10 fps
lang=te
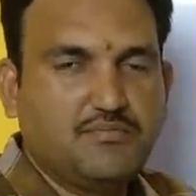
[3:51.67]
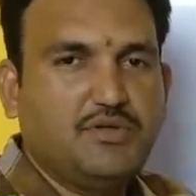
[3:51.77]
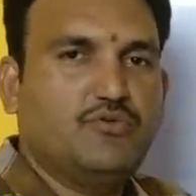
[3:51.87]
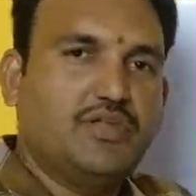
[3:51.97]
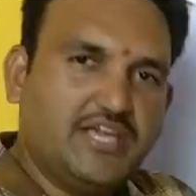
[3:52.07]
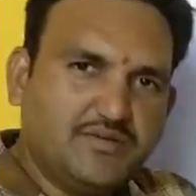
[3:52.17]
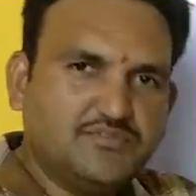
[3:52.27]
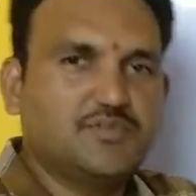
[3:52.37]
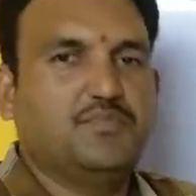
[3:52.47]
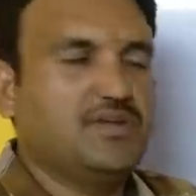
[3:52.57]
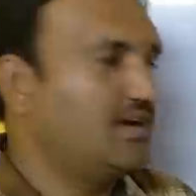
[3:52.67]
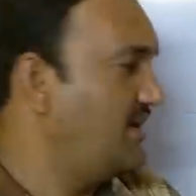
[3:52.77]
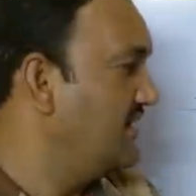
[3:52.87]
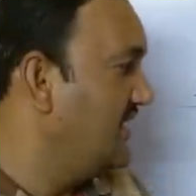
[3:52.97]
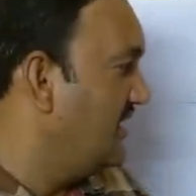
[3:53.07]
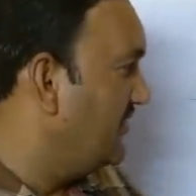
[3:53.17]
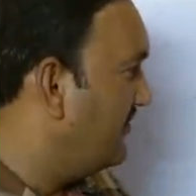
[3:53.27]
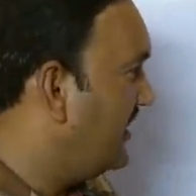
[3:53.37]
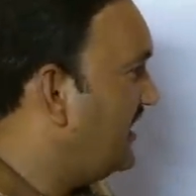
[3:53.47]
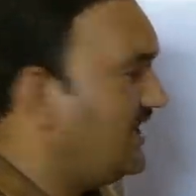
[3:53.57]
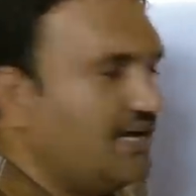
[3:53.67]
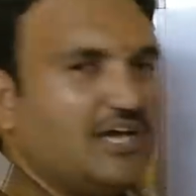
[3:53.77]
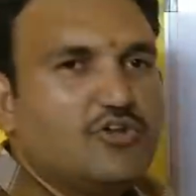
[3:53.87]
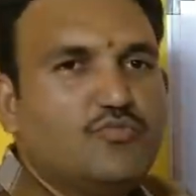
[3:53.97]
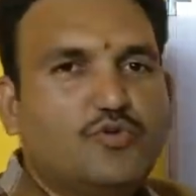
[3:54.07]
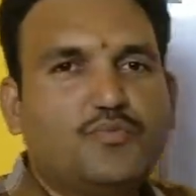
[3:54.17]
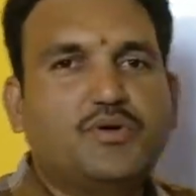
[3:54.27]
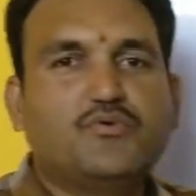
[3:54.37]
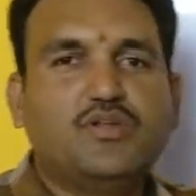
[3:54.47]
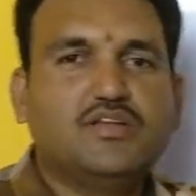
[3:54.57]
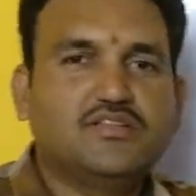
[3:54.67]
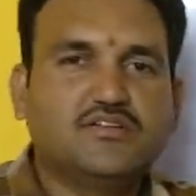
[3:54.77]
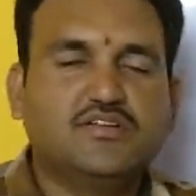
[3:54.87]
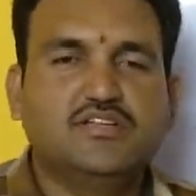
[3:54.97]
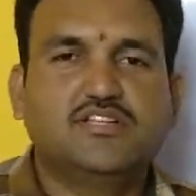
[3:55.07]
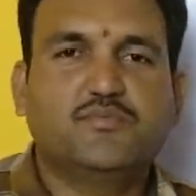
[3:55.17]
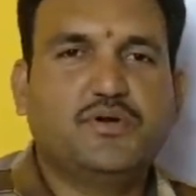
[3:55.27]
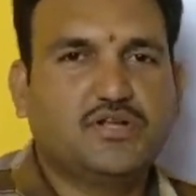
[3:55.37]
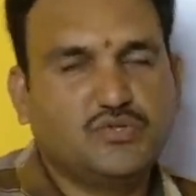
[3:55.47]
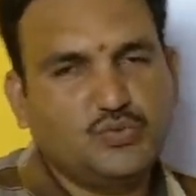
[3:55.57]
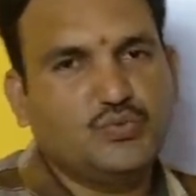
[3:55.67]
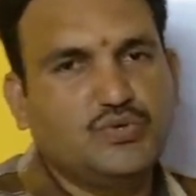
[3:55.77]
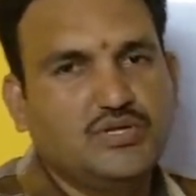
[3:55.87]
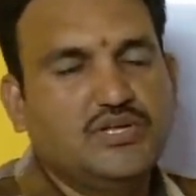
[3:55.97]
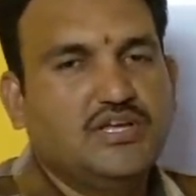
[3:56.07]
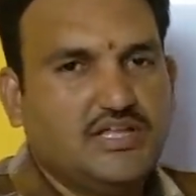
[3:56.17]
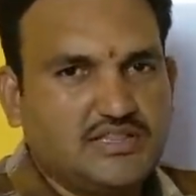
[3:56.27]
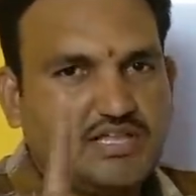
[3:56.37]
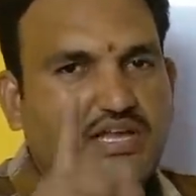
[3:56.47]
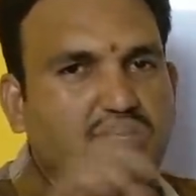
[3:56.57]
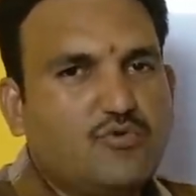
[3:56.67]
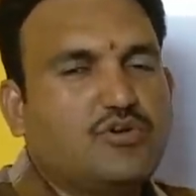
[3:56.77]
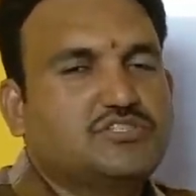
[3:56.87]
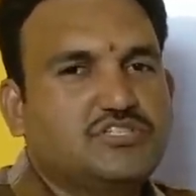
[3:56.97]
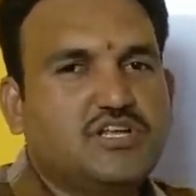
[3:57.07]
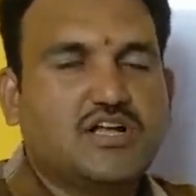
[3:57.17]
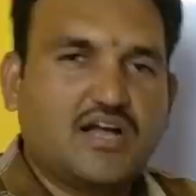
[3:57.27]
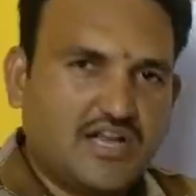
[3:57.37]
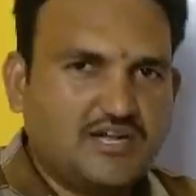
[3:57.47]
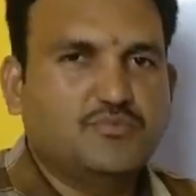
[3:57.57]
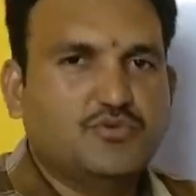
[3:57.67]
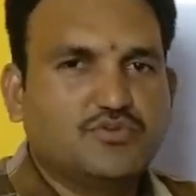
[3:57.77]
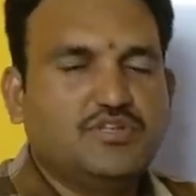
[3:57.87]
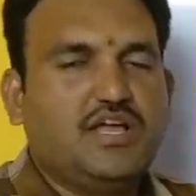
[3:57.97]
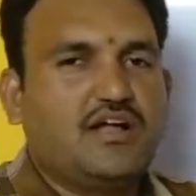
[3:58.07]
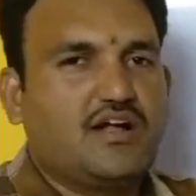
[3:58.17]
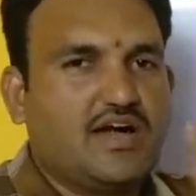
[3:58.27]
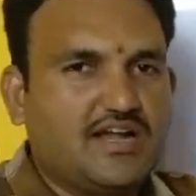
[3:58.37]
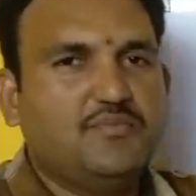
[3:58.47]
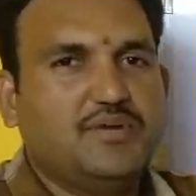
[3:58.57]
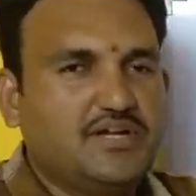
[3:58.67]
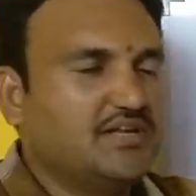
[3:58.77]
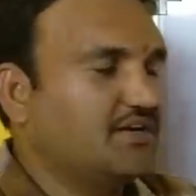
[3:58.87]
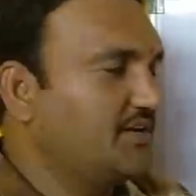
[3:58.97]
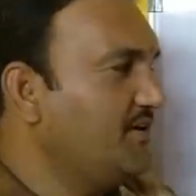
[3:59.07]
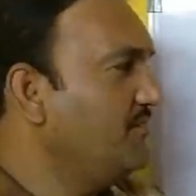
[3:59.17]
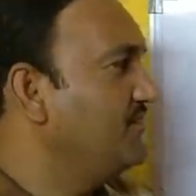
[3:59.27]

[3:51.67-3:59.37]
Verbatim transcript: మీరు ఏం చెప్పినా వేరే ఏ రూమ్లో పడుకున్నా అతనికి నిద్ర పట్టదు దానికి ఒక చిన్న కారణం ఉంటుంది ఆ కారణం ఏంటి అంటే